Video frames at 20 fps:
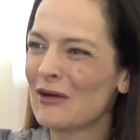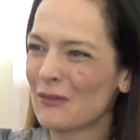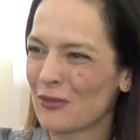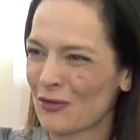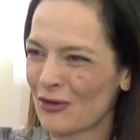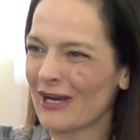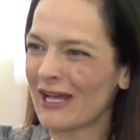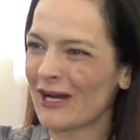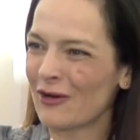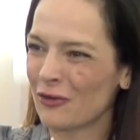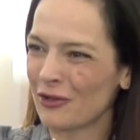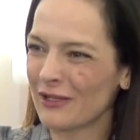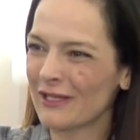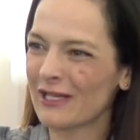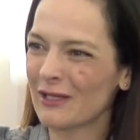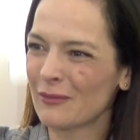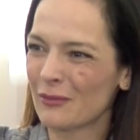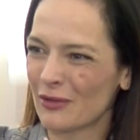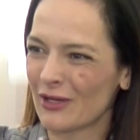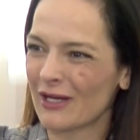por la
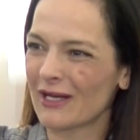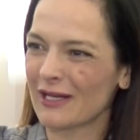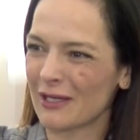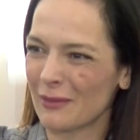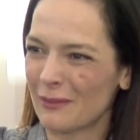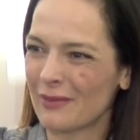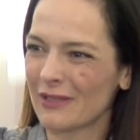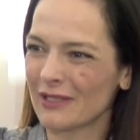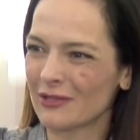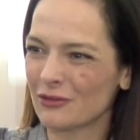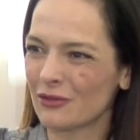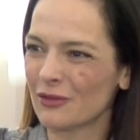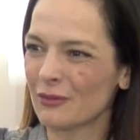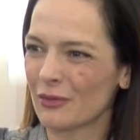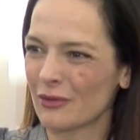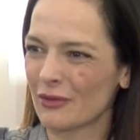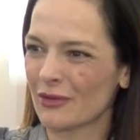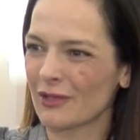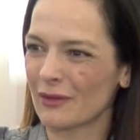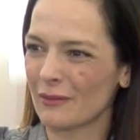lógica y por el respeto y
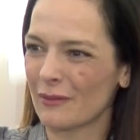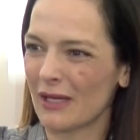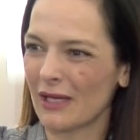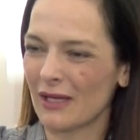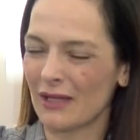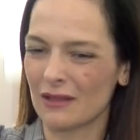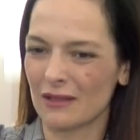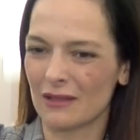por demás.